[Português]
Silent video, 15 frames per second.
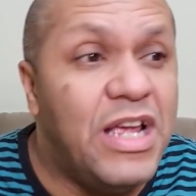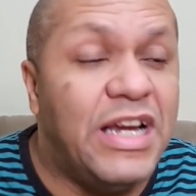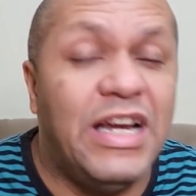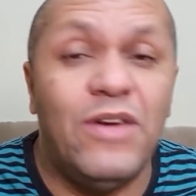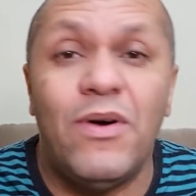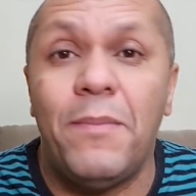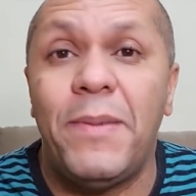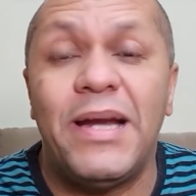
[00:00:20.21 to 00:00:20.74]

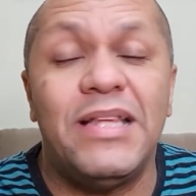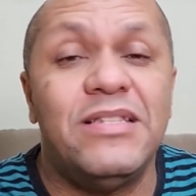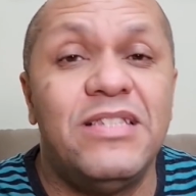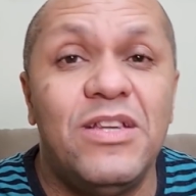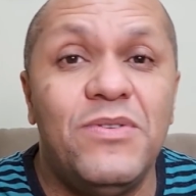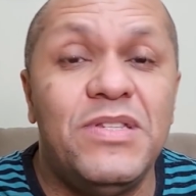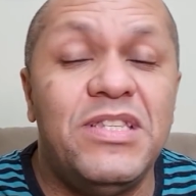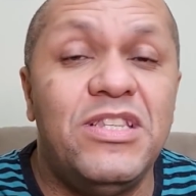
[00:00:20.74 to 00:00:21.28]
não
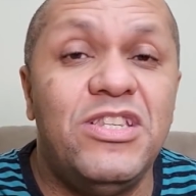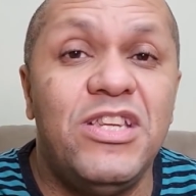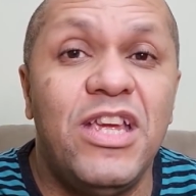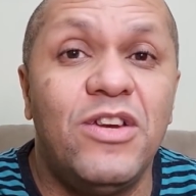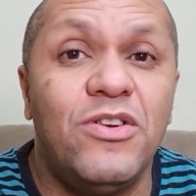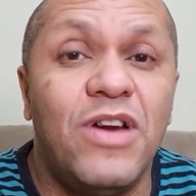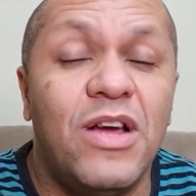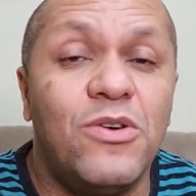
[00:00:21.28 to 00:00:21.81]
apareceu esse
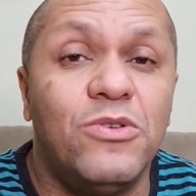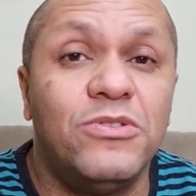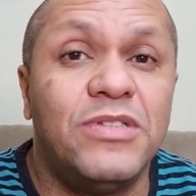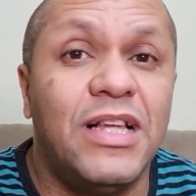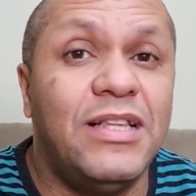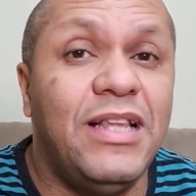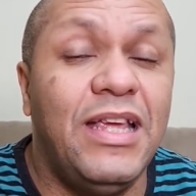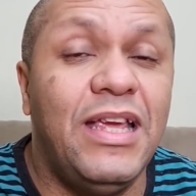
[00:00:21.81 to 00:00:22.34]
dinheiro na
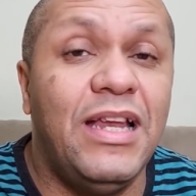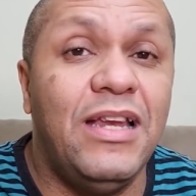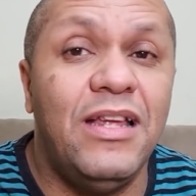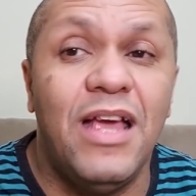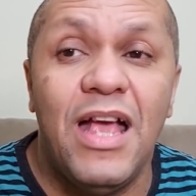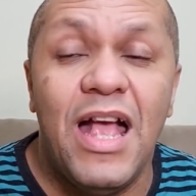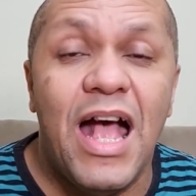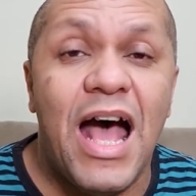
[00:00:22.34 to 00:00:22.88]
conta dele,
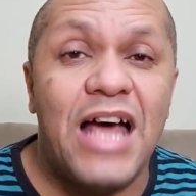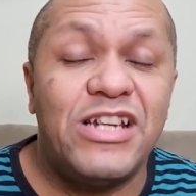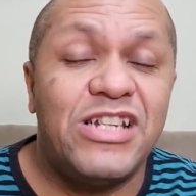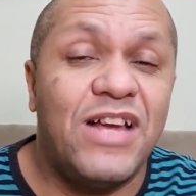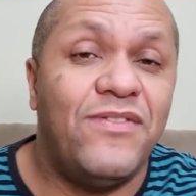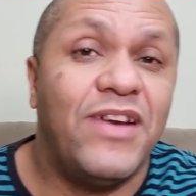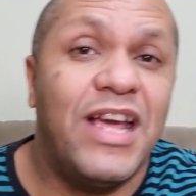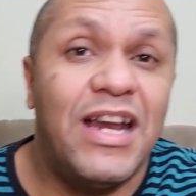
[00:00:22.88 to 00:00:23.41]

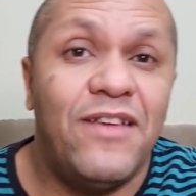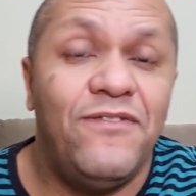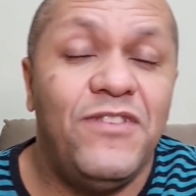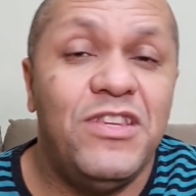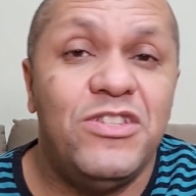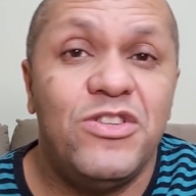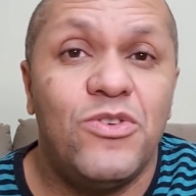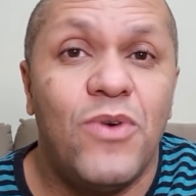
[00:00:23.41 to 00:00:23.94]
achava que era
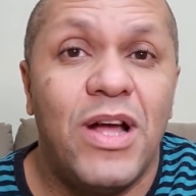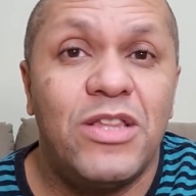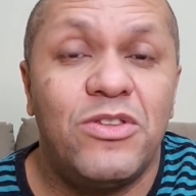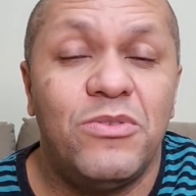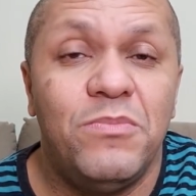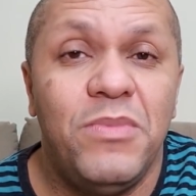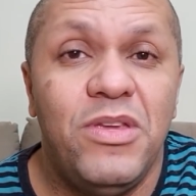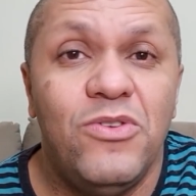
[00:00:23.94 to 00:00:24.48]

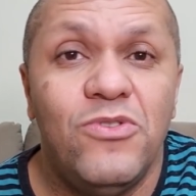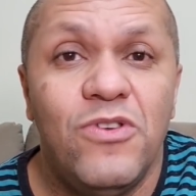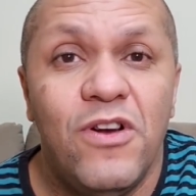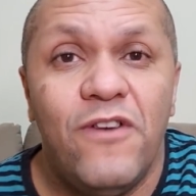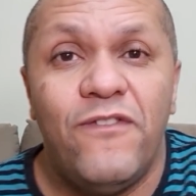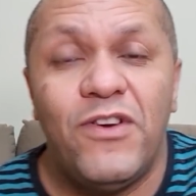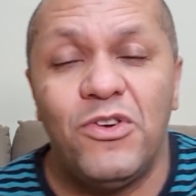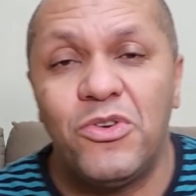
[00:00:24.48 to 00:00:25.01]
24 mil,
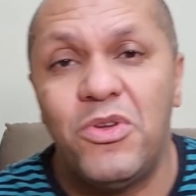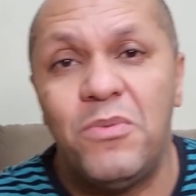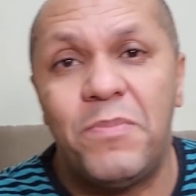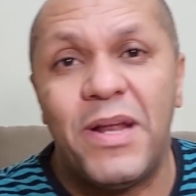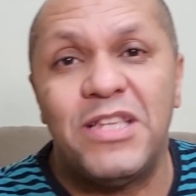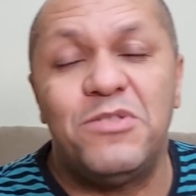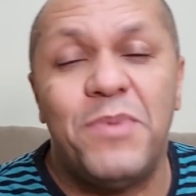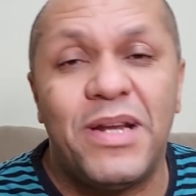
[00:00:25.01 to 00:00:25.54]
falou que o
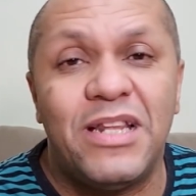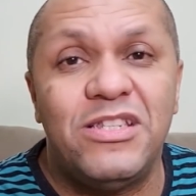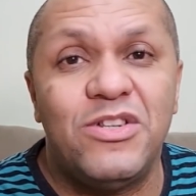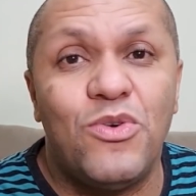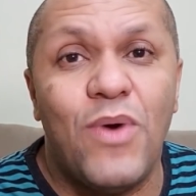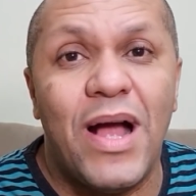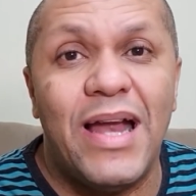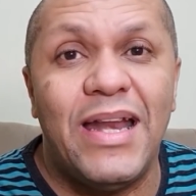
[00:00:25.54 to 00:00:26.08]
empréstimo era de
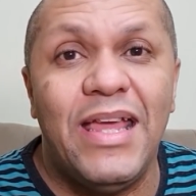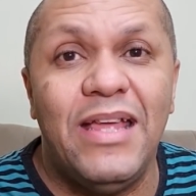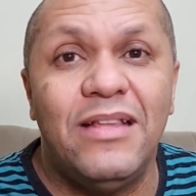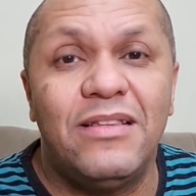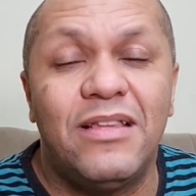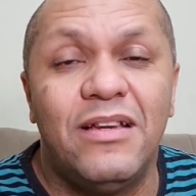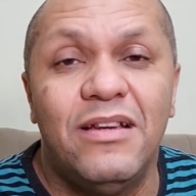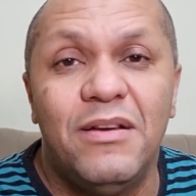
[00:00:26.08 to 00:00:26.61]

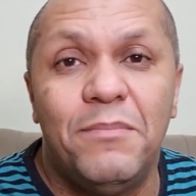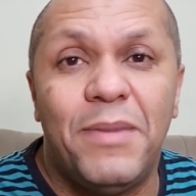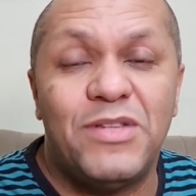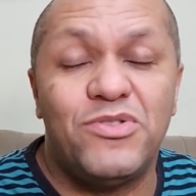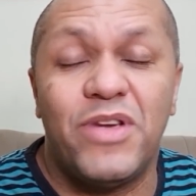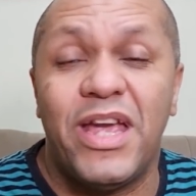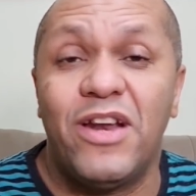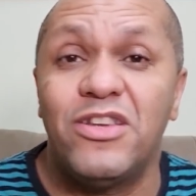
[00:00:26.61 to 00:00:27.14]
40,
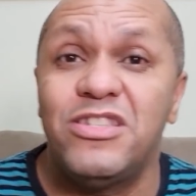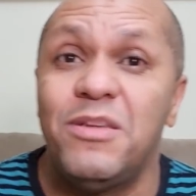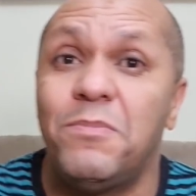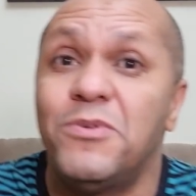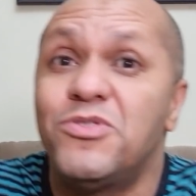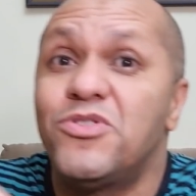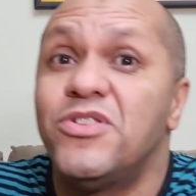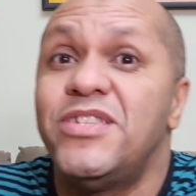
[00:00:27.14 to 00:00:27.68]
mas o Queiroz
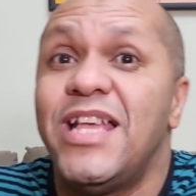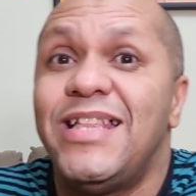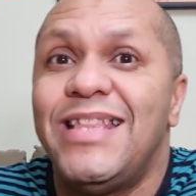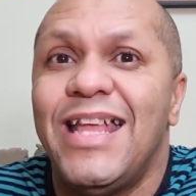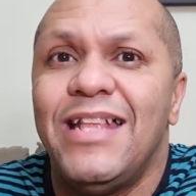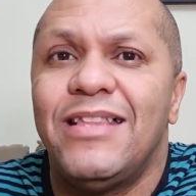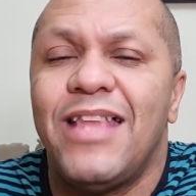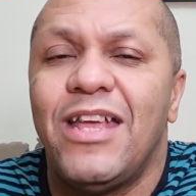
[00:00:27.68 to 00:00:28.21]
depositou
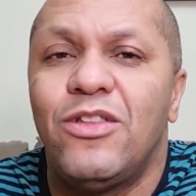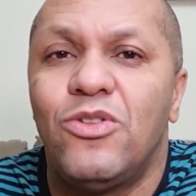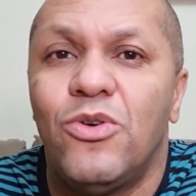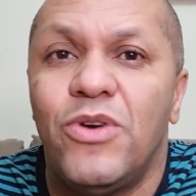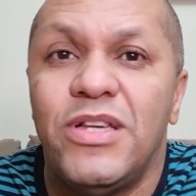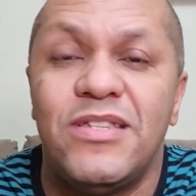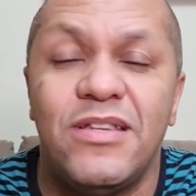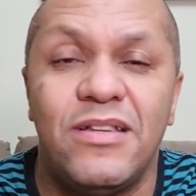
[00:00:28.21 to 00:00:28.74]

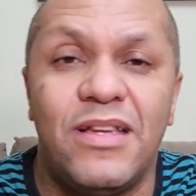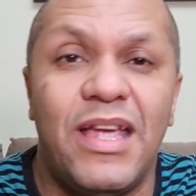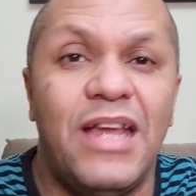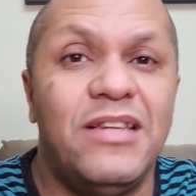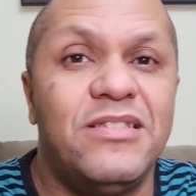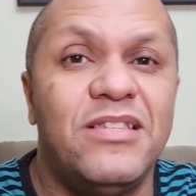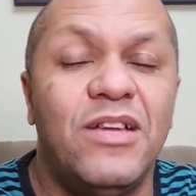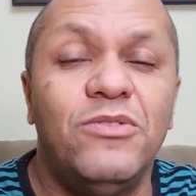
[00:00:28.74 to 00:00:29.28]
72,
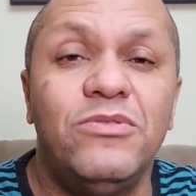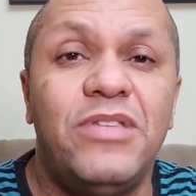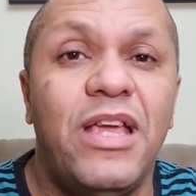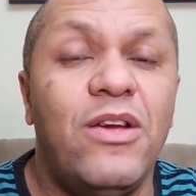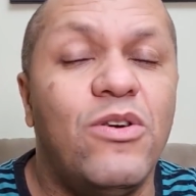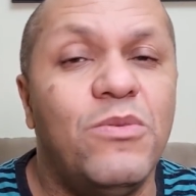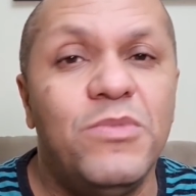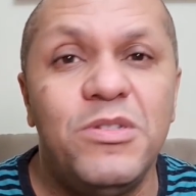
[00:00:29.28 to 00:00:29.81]
eles não
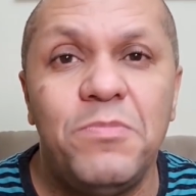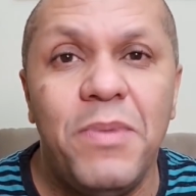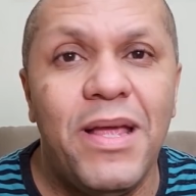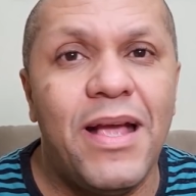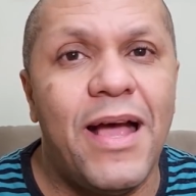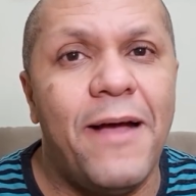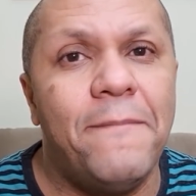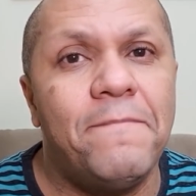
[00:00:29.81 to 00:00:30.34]
têm como
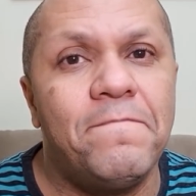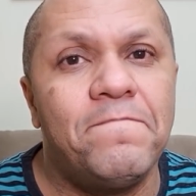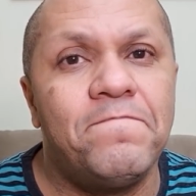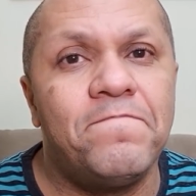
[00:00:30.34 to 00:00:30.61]
explicar.